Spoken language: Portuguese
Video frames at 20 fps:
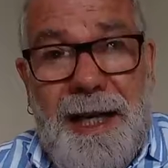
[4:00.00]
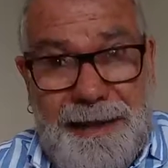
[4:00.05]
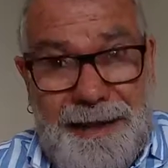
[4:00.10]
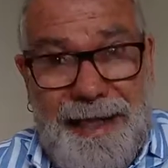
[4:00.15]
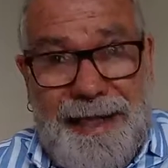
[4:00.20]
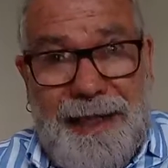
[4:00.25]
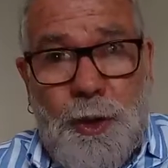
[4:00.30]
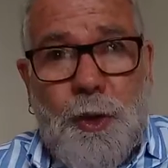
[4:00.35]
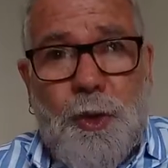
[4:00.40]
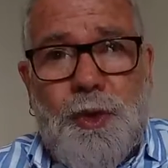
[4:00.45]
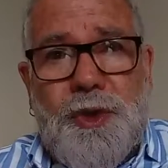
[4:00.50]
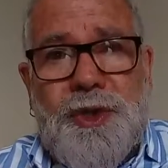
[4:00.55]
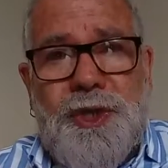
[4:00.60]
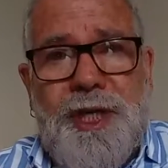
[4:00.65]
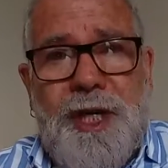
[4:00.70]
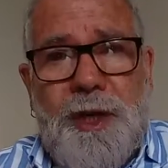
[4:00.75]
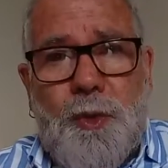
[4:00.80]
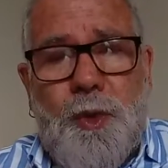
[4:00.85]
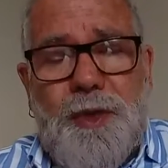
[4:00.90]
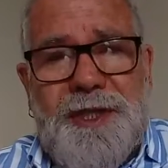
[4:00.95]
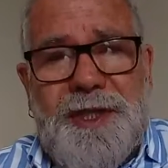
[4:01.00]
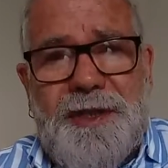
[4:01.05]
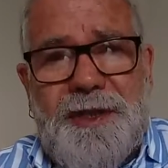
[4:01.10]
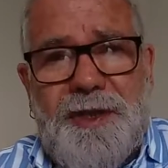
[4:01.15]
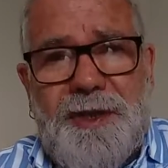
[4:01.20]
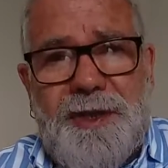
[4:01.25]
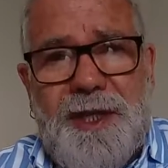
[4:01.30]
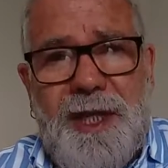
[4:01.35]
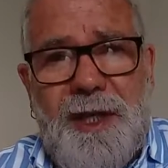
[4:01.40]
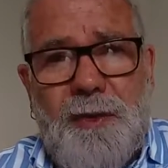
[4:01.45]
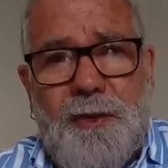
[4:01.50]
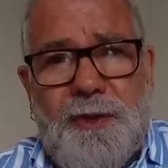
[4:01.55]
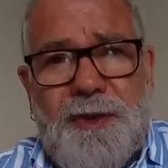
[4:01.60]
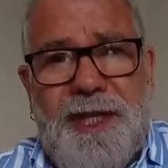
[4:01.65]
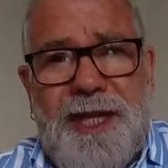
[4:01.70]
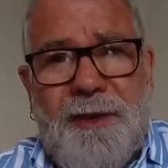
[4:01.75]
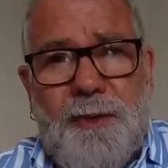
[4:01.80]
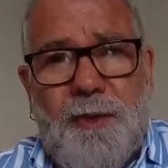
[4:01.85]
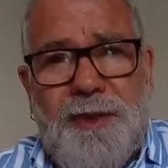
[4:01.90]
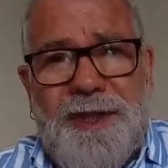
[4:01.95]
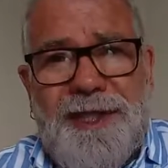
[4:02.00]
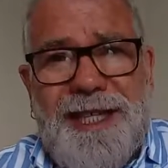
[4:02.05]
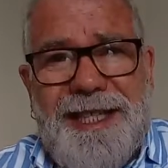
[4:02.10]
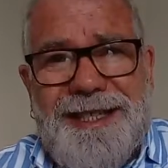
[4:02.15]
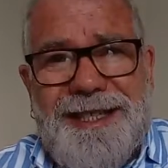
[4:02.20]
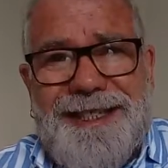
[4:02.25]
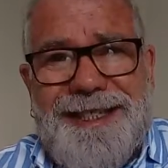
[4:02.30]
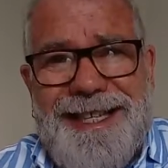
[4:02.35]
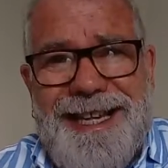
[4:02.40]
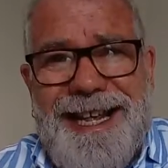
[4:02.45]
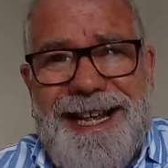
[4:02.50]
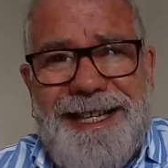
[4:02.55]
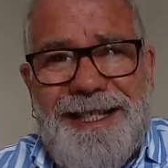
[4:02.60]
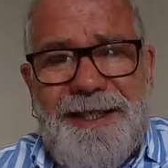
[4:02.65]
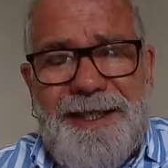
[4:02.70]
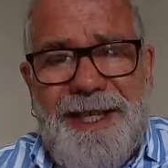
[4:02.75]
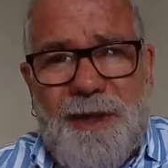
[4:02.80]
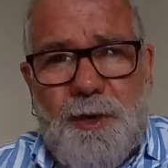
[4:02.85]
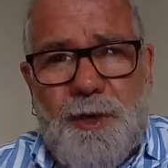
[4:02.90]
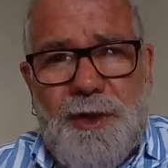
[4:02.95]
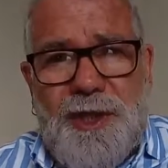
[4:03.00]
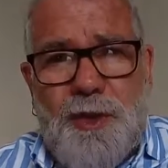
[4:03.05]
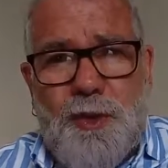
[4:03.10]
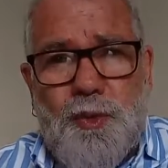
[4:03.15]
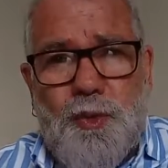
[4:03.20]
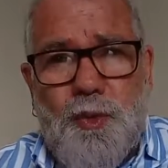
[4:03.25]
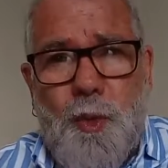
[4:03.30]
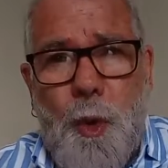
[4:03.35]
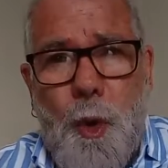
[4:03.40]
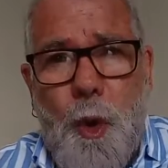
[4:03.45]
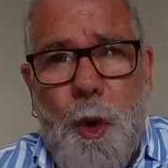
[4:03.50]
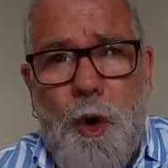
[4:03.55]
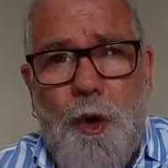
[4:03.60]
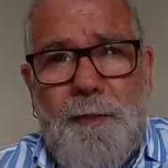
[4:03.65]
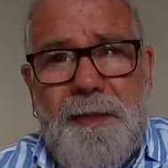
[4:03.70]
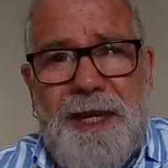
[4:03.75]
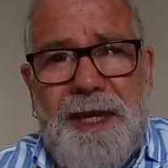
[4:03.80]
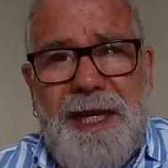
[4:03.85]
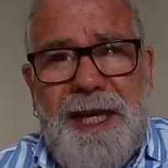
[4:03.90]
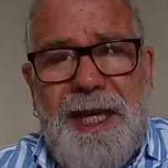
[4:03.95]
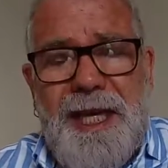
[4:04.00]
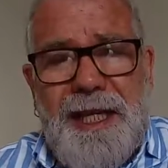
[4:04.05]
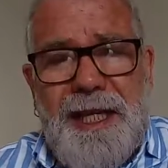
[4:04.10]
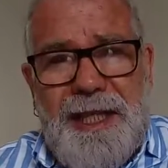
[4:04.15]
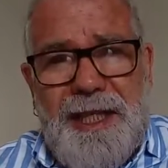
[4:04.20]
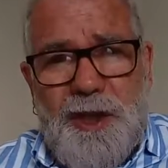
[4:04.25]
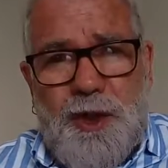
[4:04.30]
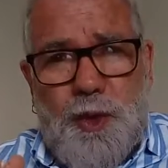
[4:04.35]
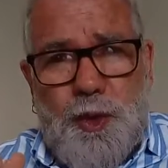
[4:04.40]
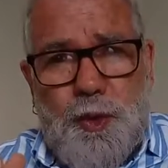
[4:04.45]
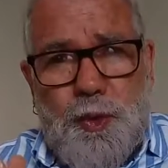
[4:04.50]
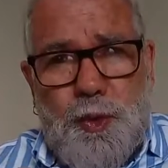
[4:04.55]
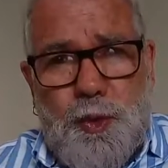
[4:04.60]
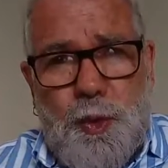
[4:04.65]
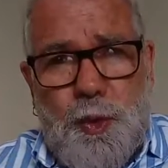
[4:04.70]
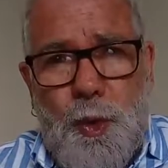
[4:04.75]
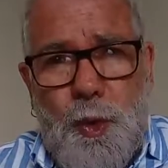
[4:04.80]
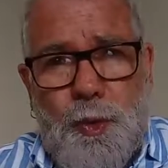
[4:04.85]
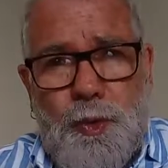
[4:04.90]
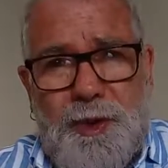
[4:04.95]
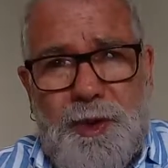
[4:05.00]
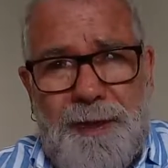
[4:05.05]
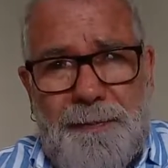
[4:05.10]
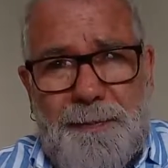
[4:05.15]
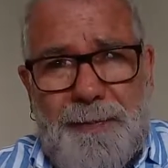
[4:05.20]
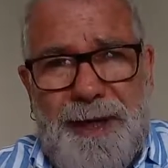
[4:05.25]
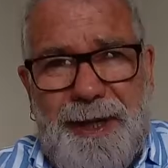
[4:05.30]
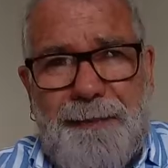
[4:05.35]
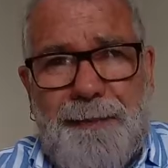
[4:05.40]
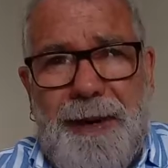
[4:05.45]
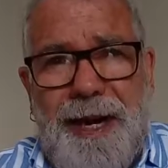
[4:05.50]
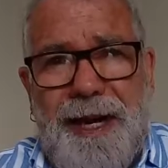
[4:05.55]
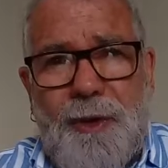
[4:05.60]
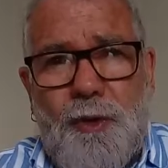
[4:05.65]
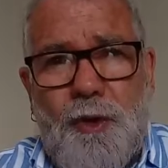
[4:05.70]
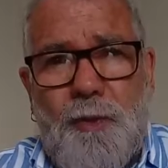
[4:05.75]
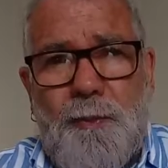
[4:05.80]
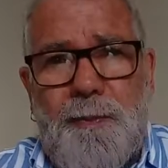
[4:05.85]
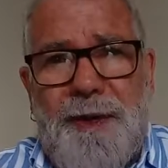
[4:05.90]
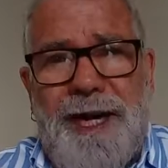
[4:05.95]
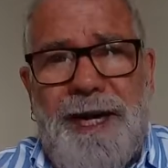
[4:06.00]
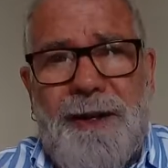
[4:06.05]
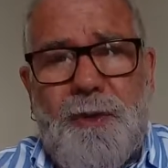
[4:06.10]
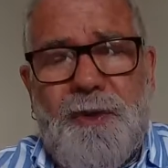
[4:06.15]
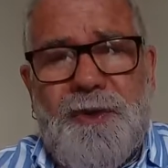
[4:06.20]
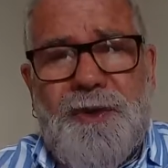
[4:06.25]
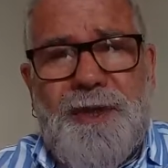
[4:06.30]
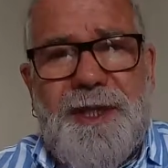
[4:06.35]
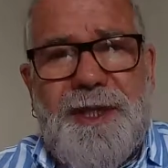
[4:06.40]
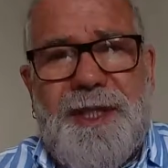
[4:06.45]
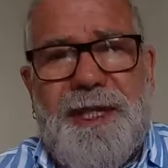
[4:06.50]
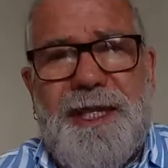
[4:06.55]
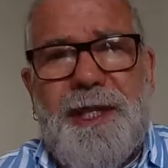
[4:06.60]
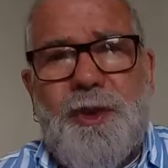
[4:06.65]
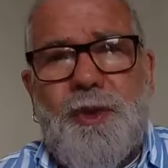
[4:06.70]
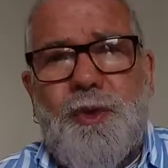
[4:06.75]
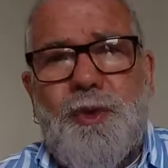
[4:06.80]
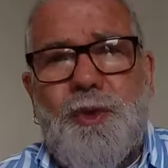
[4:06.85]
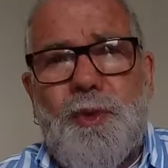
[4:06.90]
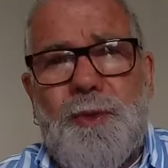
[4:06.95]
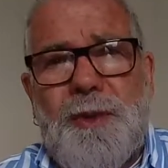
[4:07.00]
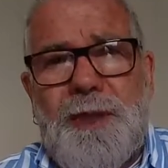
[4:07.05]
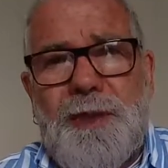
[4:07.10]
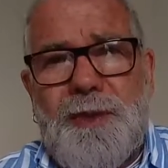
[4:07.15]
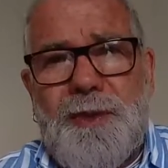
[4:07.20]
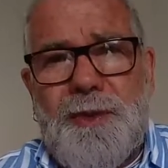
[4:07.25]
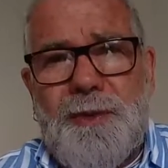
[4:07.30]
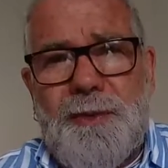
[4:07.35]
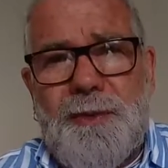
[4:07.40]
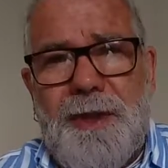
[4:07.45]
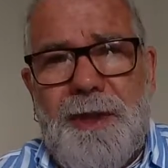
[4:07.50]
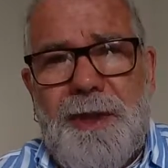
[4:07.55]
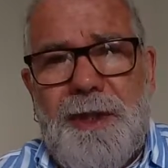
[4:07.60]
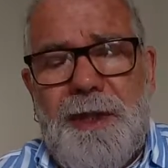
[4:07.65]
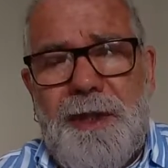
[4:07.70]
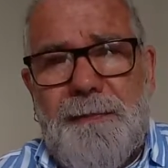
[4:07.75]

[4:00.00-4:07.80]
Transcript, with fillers: A tecnologia é coisa de Deus, é coisa da ciência, é coisa do homem que estudou, se preparou para conseguir tudo isso.